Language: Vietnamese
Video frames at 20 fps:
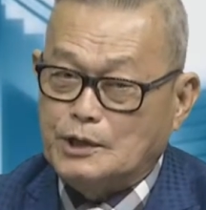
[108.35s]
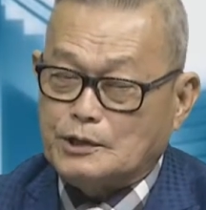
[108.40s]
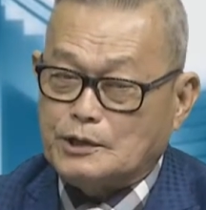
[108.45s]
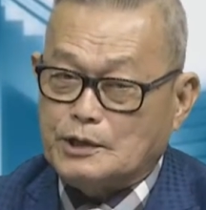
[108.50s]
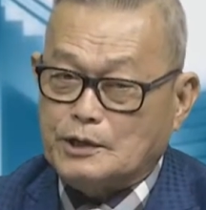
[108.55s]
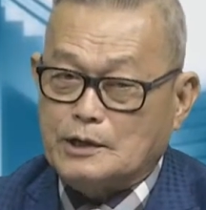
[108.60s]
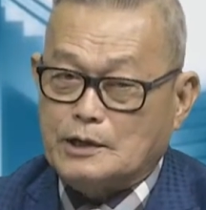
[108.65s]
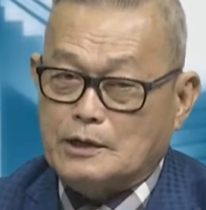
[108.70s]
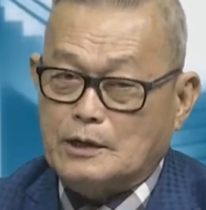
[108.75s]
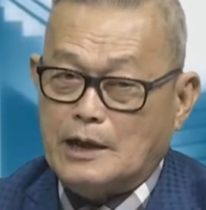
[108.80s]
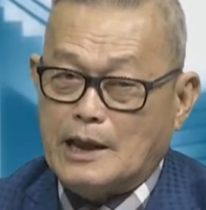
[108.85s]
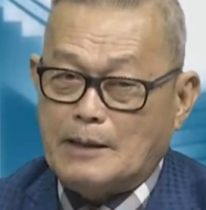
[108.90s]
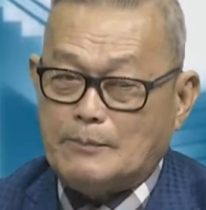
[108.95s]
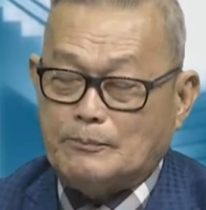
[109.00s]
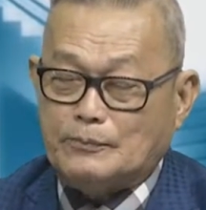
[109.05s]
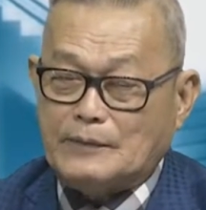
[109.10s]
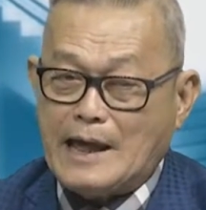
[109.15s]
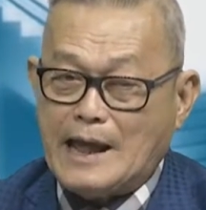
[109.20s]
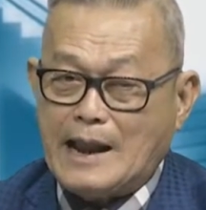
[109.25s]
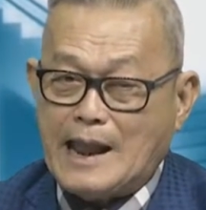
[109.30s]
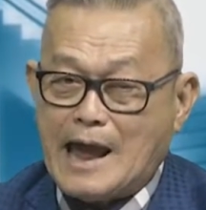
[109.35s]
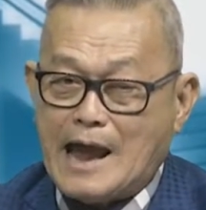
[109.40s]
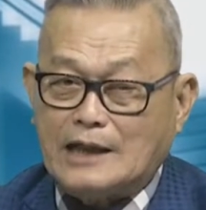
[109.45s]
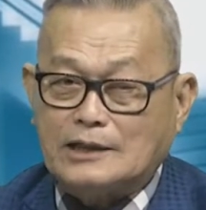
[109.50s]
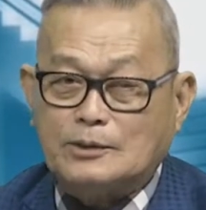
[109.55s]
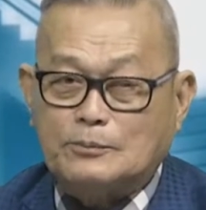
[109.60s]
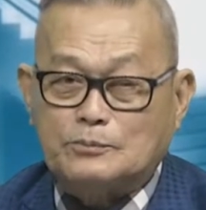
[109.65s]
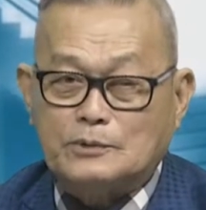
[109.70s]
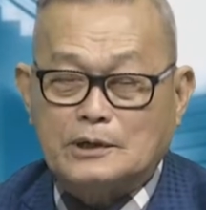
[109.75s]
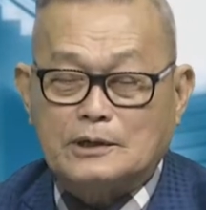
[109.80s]
chứ đừng có làm tá lả
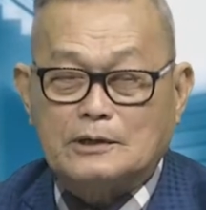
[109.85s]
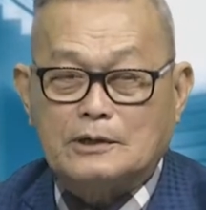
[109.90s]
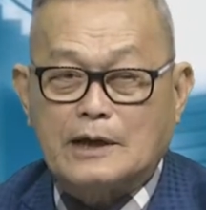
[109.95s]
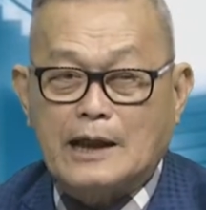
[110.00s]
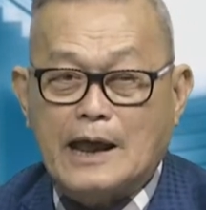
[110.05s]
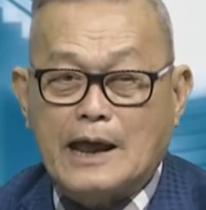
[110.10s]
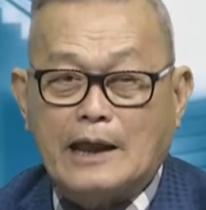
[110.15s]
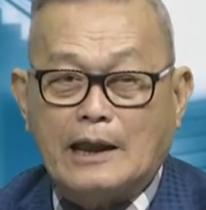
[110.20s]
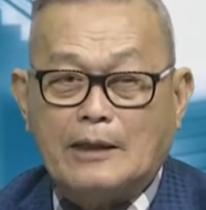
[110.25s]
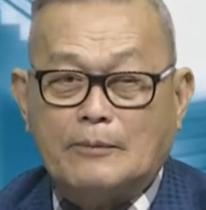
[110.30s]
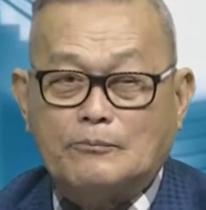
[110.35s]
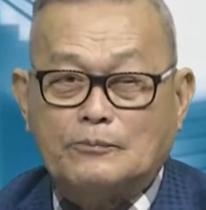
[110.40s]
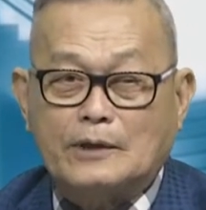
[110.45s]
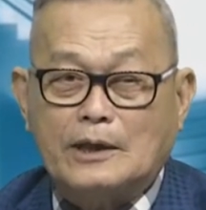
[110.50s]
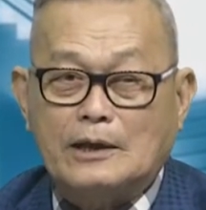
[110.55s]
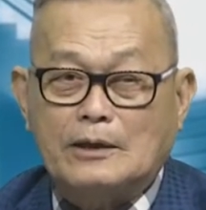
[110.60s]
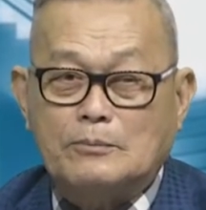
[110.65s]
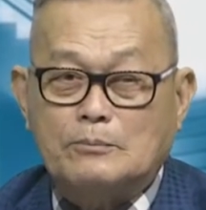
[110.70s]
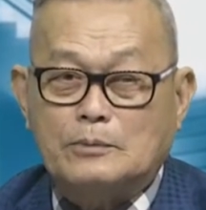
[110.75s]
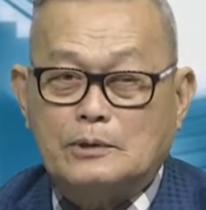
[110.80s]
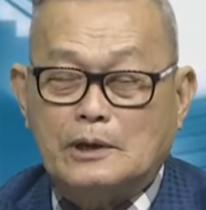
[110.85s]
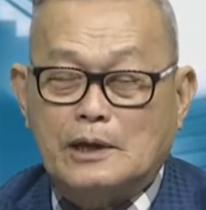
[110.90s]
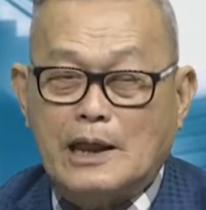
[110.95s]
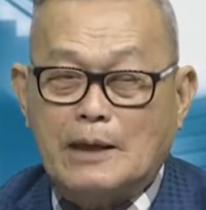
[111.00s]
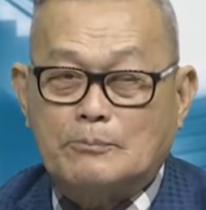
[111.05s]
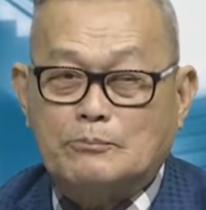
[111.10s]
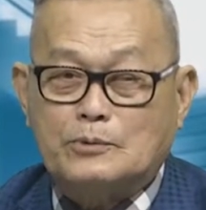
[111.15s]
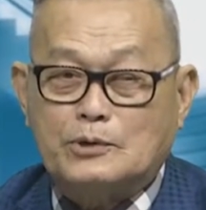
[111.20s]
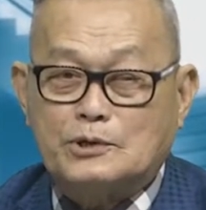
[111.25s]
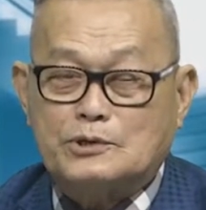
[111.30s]
thông tin ra làm tới đến
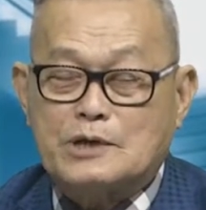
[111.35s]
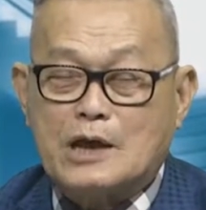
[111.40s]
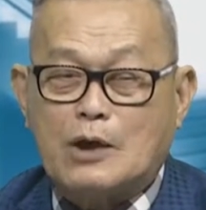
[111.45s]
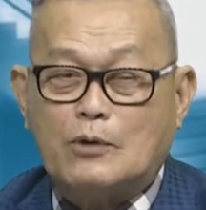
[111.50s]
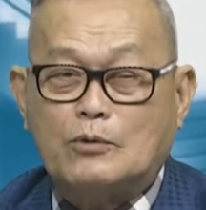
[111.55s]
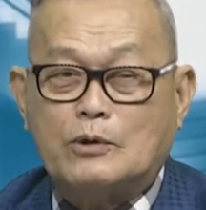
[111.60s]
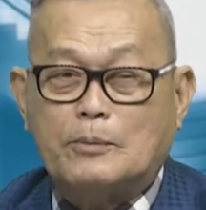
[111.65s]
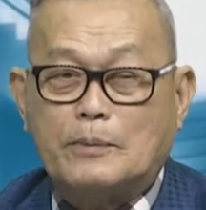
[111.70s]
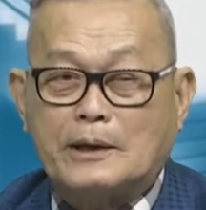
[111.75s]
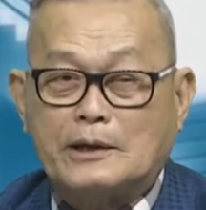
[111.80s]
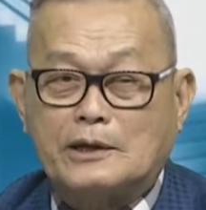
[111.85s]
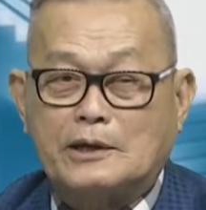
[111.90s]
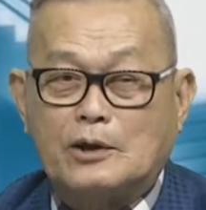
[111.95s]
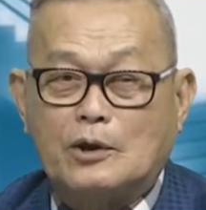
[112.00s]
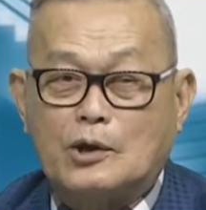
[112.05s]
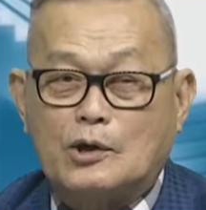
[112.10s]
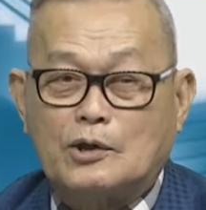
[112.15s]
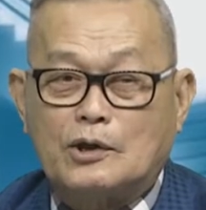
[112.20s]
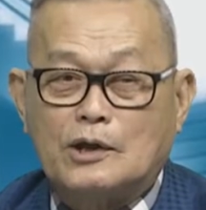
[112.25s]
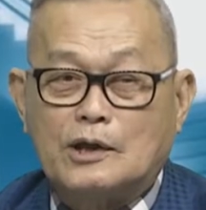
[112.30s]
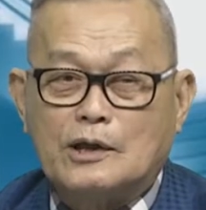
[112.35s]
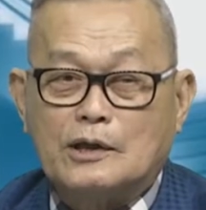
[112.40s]
15 16 cái parking lot